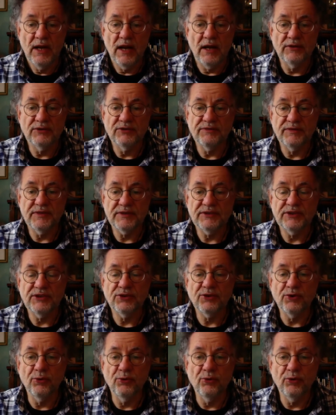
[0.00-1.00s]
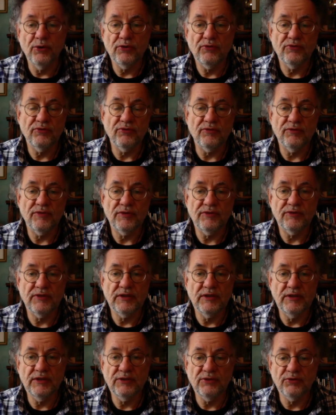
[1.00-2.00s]
also was sich gehört und was
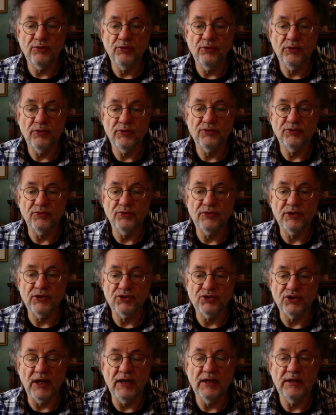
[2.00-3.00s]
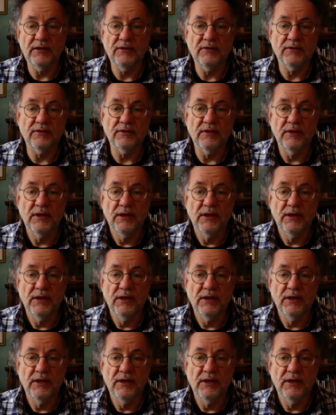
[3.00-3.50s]
sich nicht gehört zu unterscheiden.